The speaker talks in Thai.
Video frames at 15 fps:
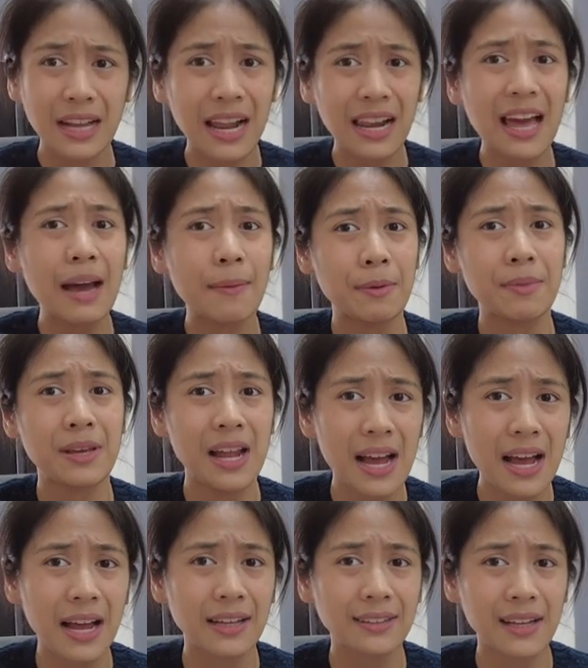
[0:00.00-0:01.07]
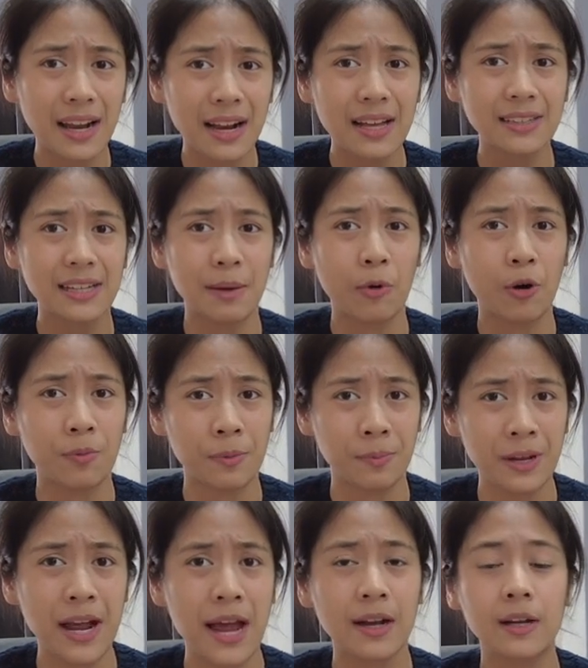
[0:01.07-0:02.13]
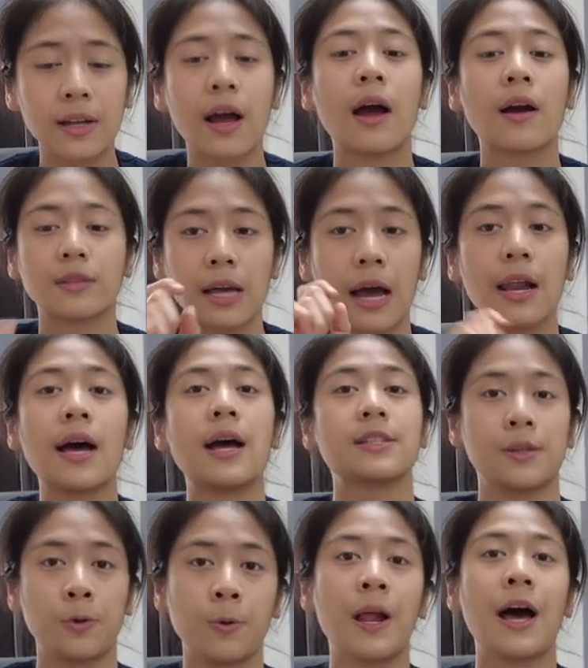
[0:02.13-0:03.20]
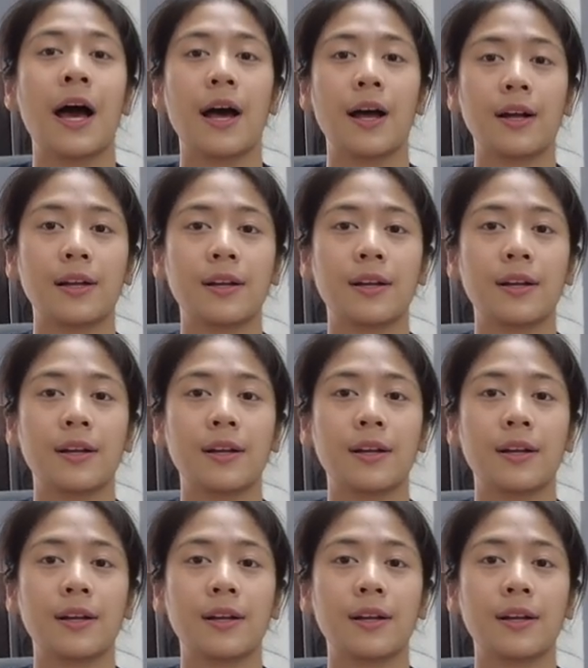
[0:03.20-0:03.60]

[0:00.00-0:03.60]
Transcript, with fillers: ซาร่ามันไม่ได้ซาร่าสายพรมันไม่ได้ก็เลยอ่ะซาร่าซาโรล่า